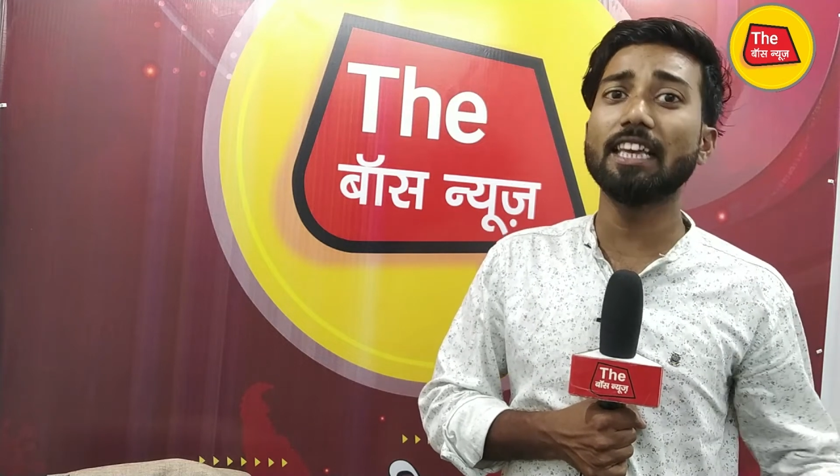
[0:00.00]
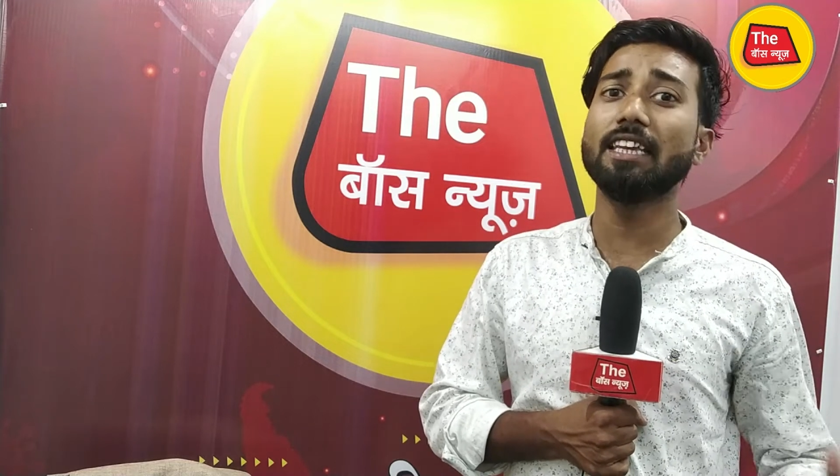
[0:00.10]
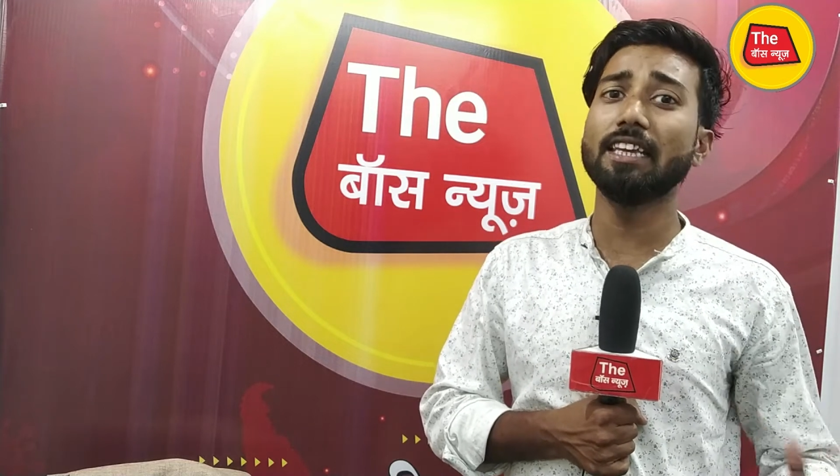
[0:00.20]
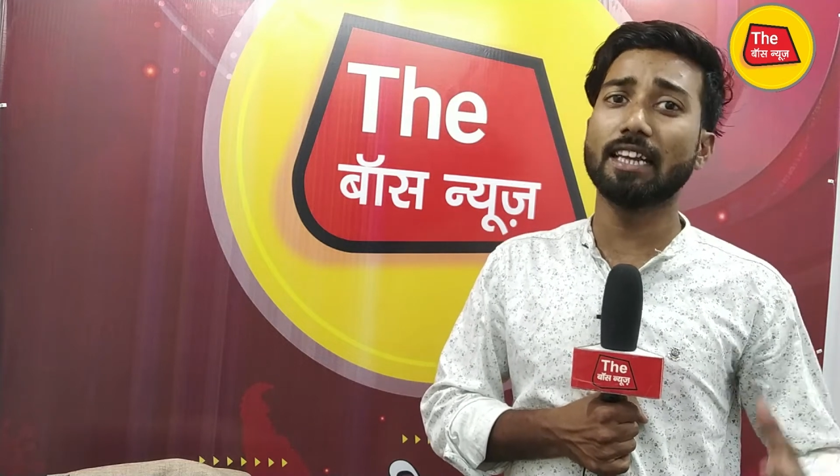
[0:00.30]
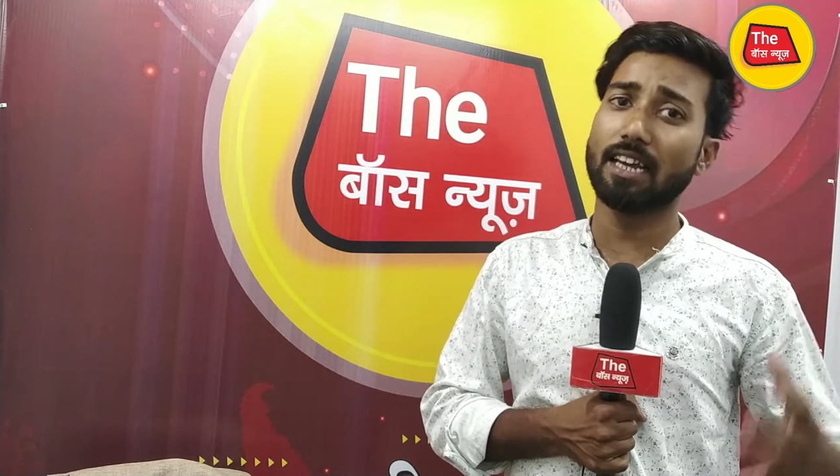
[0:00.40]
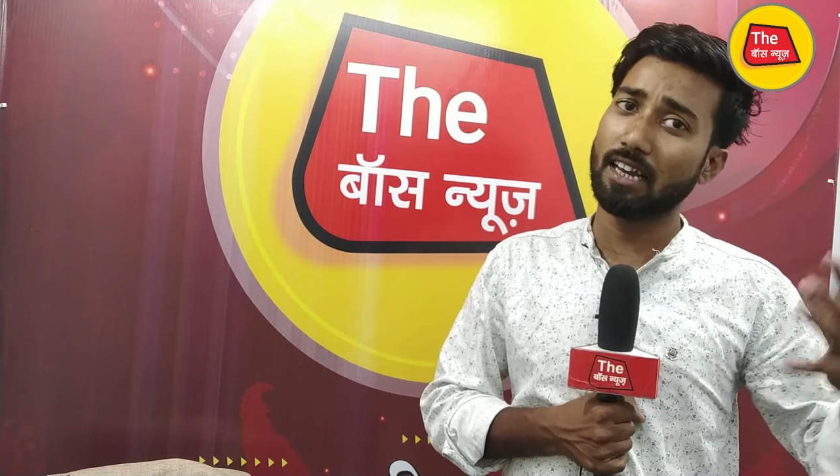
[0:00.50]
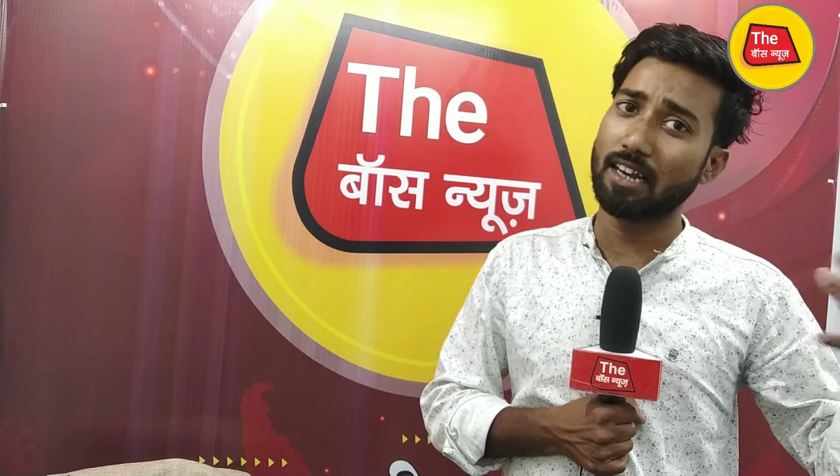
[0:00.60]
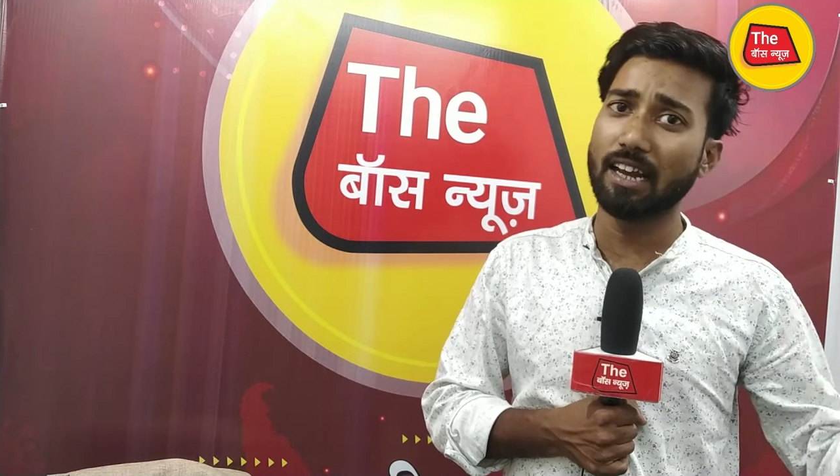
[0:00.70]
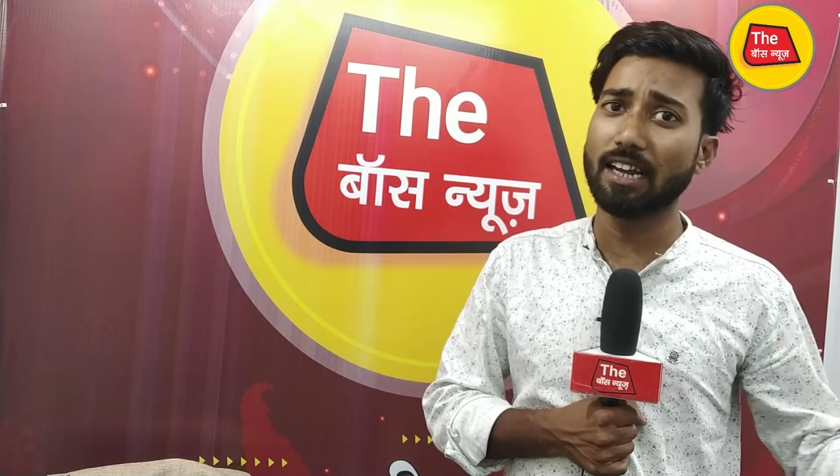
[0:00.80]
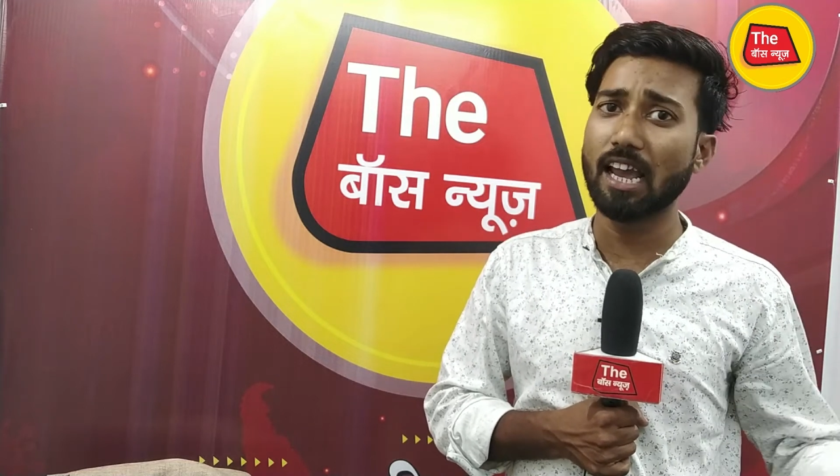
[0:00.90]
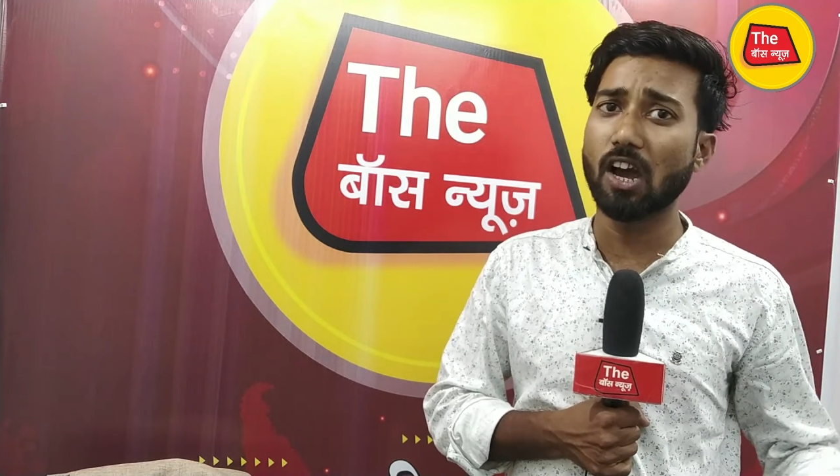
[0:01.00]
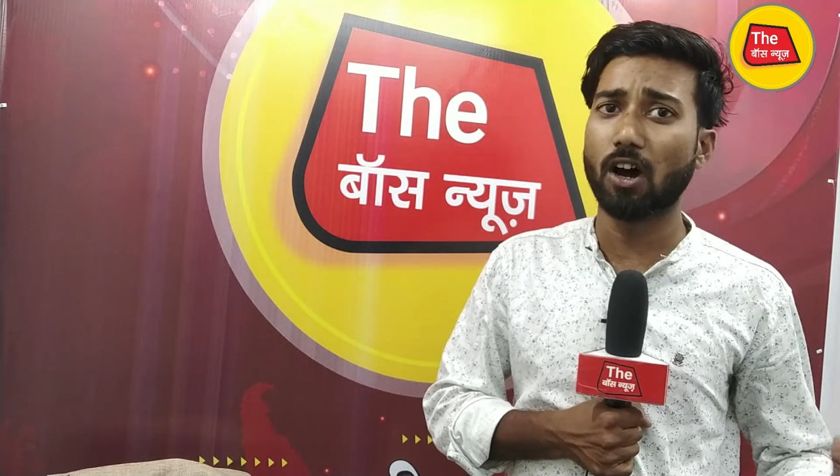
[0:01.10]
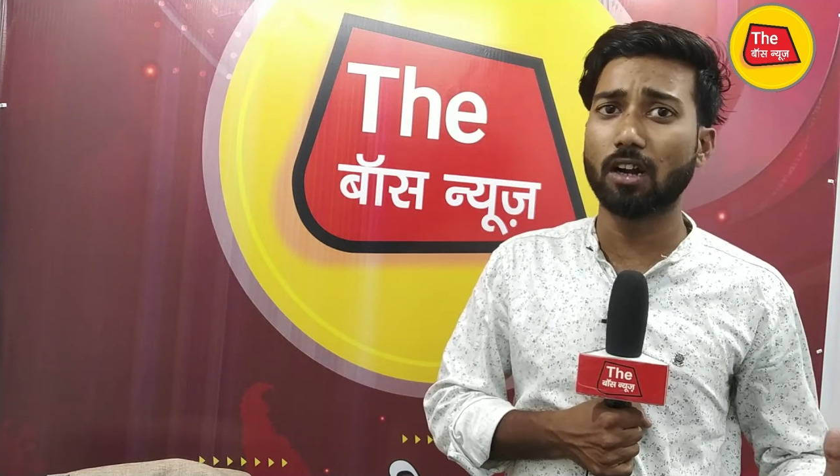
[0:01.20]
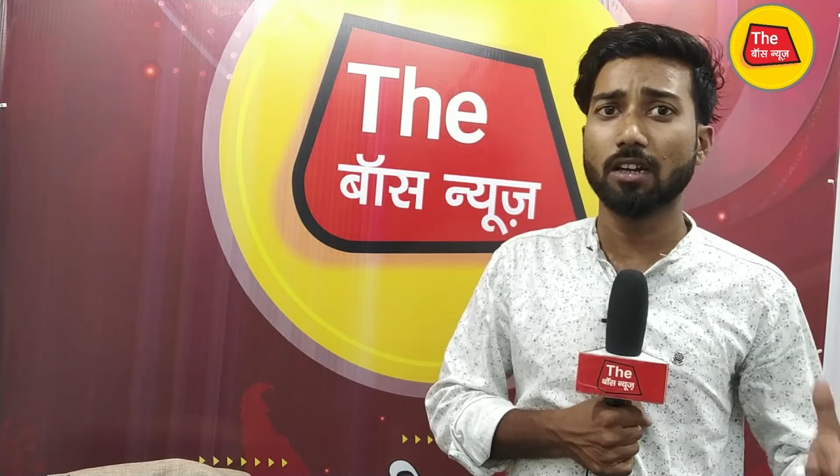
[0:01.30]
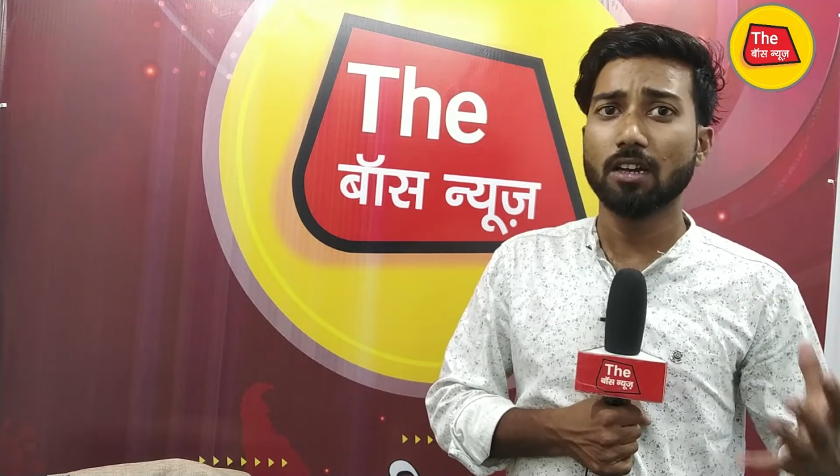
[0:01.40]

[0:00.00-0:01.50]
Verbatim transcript: ही रह गए और